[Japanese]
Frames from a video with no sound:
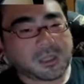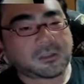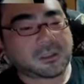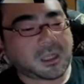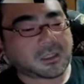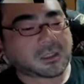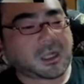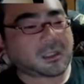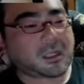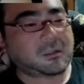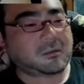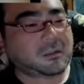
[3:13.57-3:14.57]
雑談
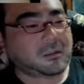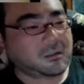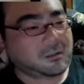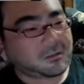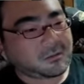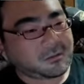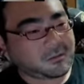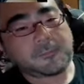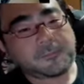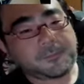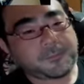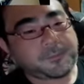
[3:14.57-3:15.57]

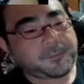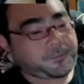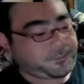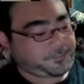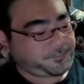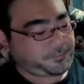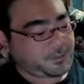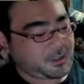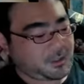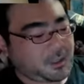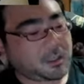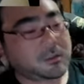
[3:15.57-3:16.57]

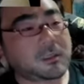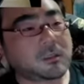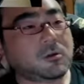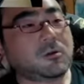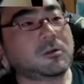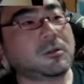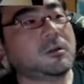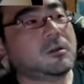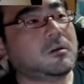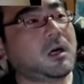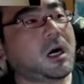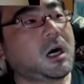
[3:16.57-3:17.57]
タヌキ。明日東
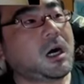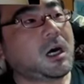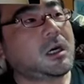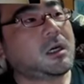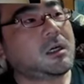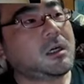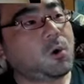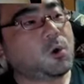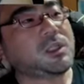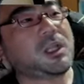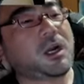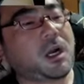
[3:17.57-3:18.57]
京は、起
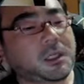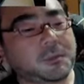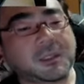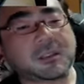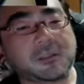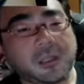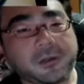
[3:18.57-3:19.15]
きたら行きますね。